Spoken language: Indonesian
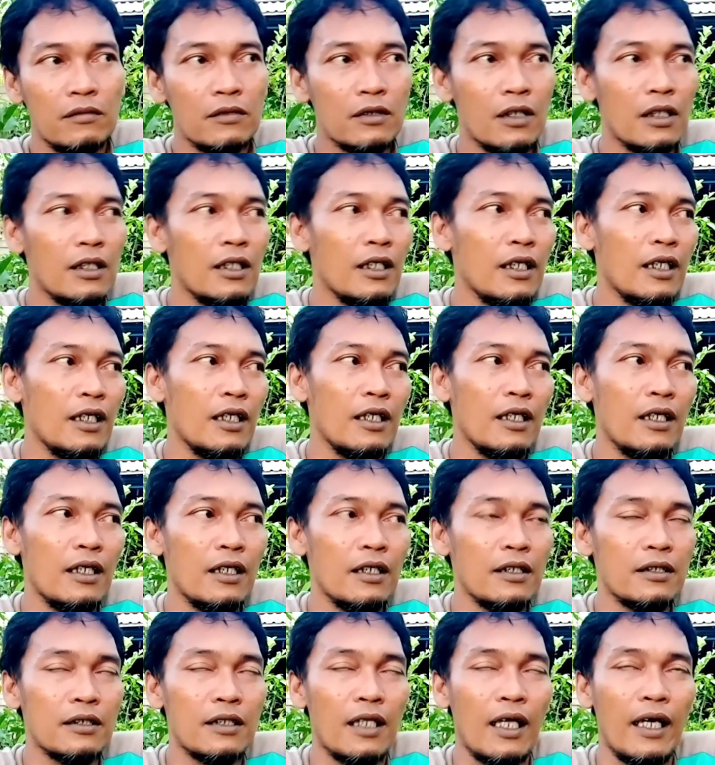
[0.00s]

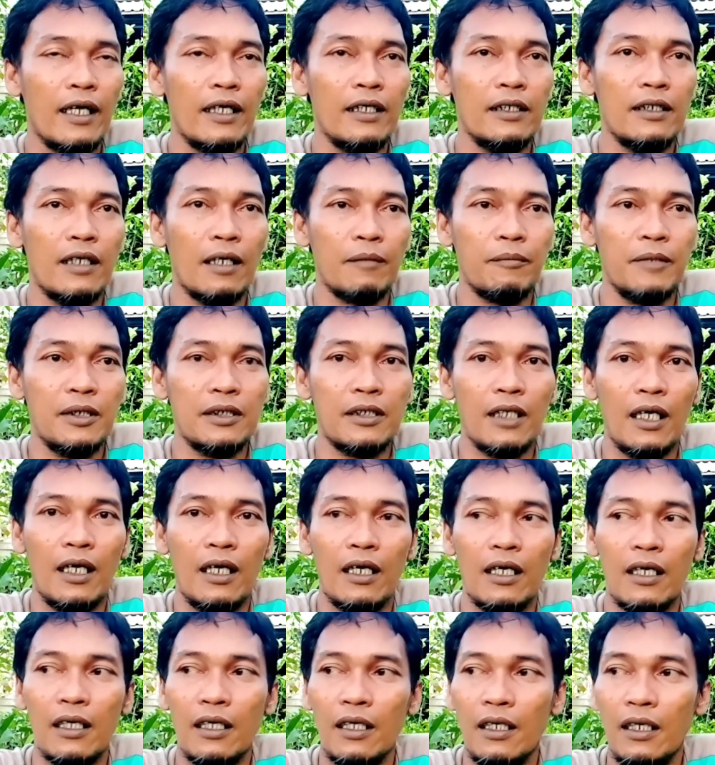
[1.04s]
jenis lain yang
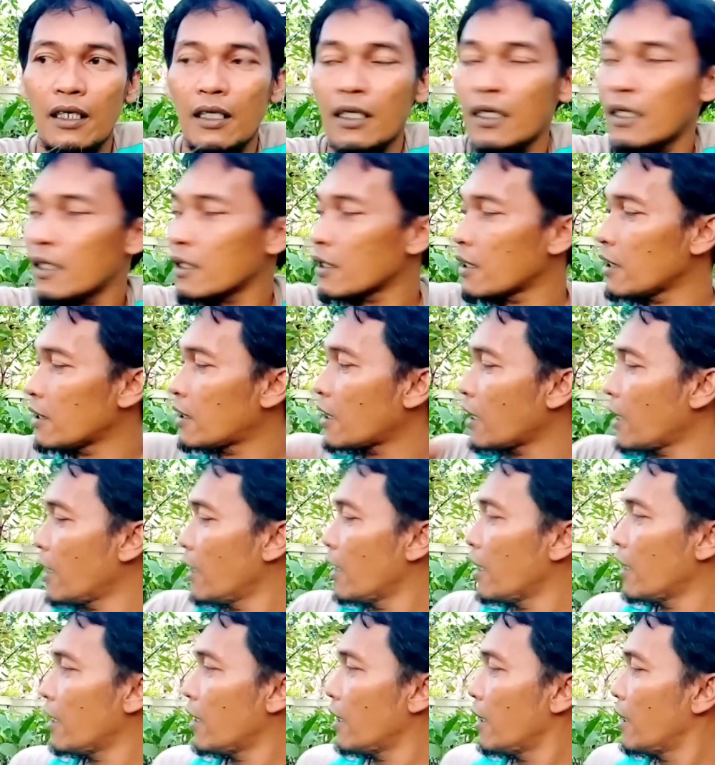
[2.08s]
bisa kita
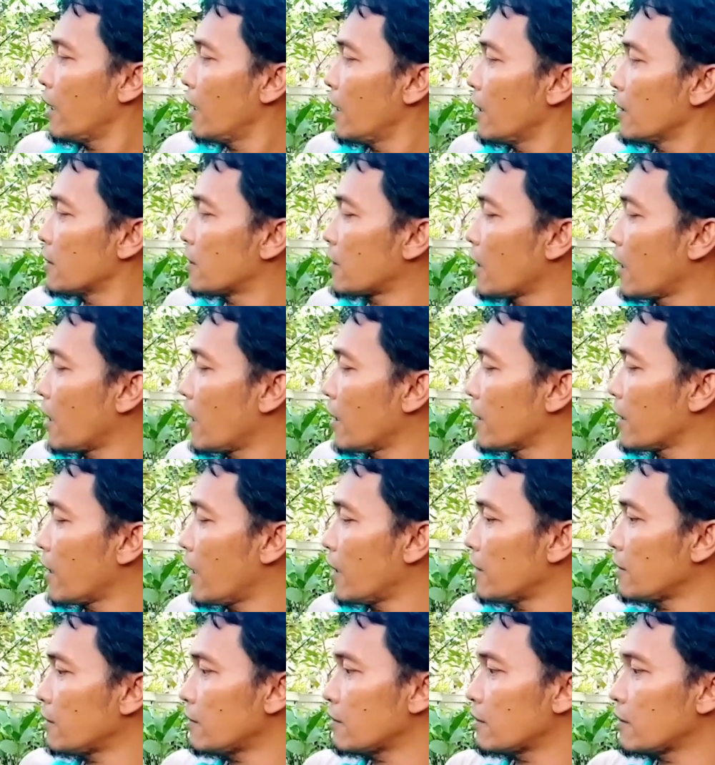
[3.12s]

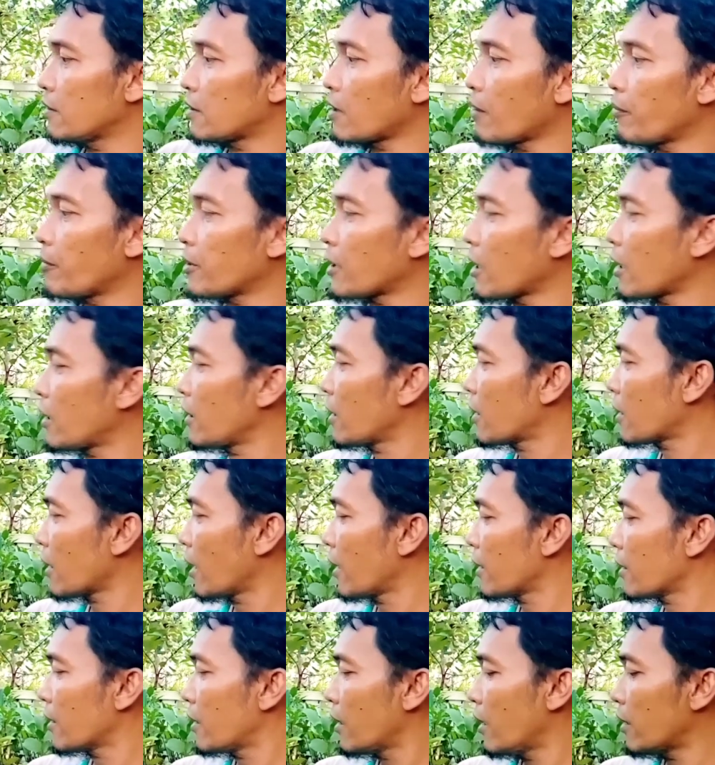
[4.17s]
sarankan minta di
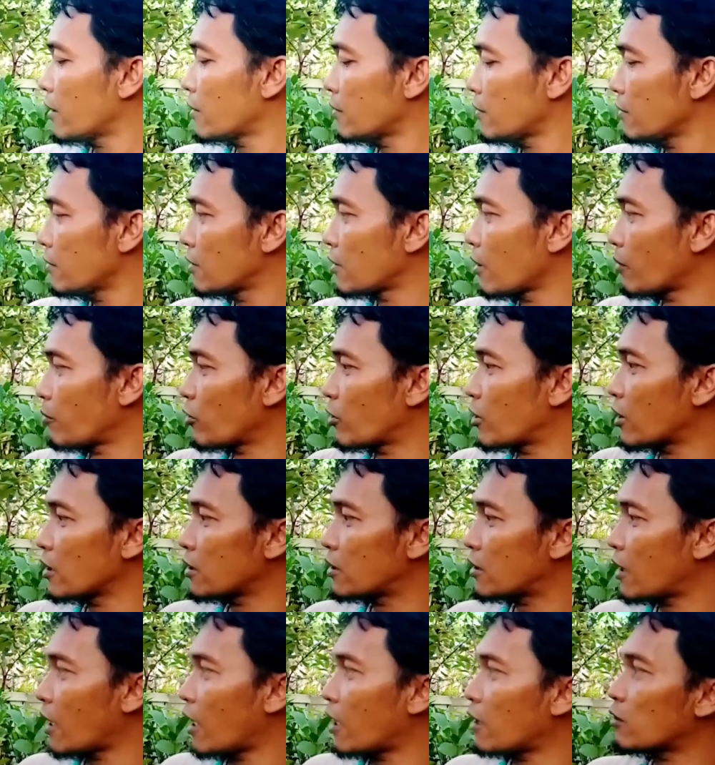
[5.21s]
kelengkeng jambu
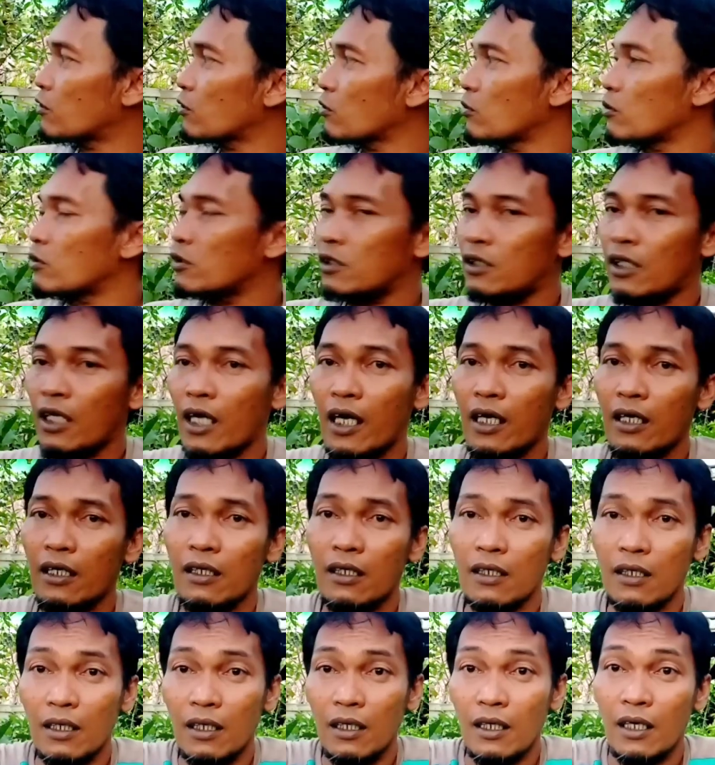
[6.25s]
kristal sudah
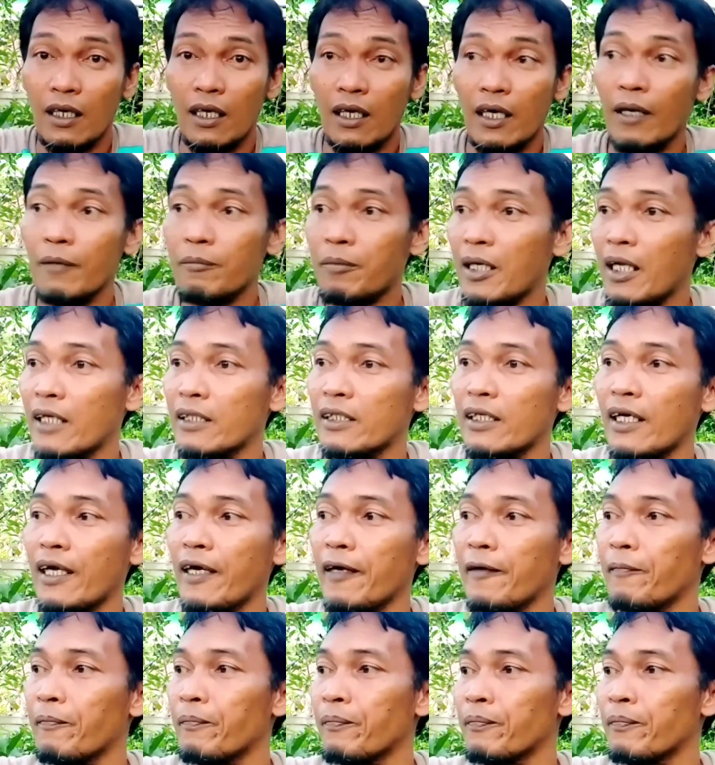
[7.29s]
apalagi ya